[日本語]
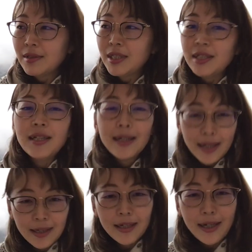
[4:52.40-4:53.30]
信頼
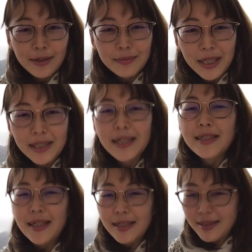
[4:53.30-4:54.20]
関係が生まれて
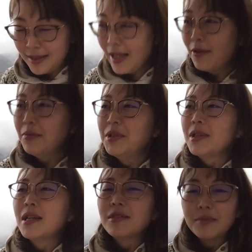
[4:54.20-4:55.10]
きたりして
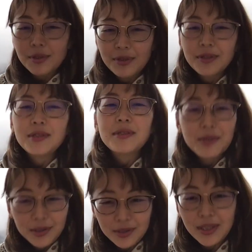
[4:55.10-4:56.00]
コミュニケーションもどんどん
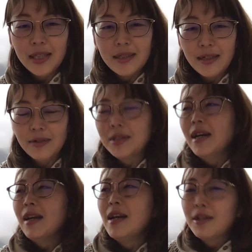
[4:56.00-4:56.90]
スムーズになったりお
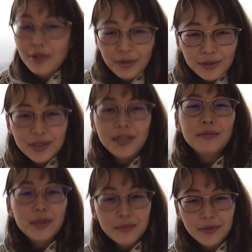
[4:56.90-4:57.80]
互い共有してる
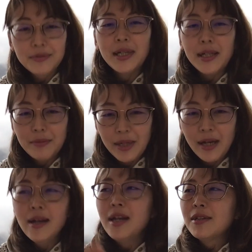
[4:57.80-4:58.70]
ものも増えれば